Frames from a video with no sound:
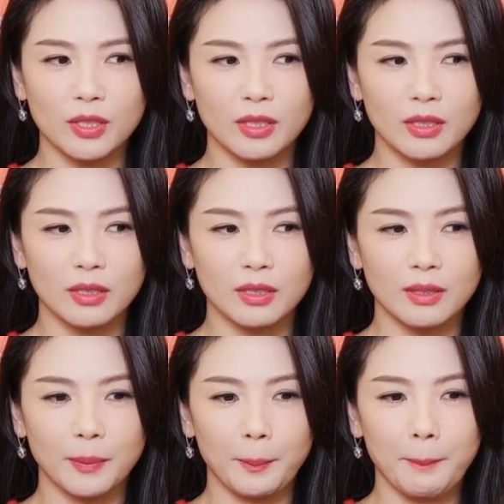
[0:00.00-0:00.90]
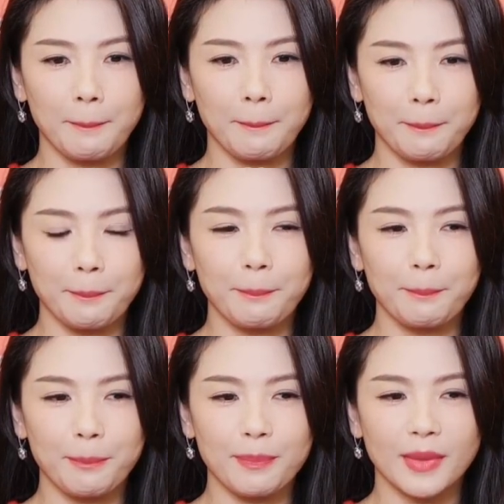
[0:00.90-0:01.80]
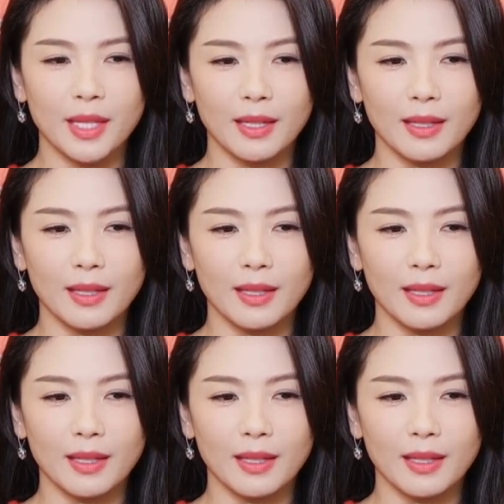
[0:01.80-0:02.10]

是，嗯，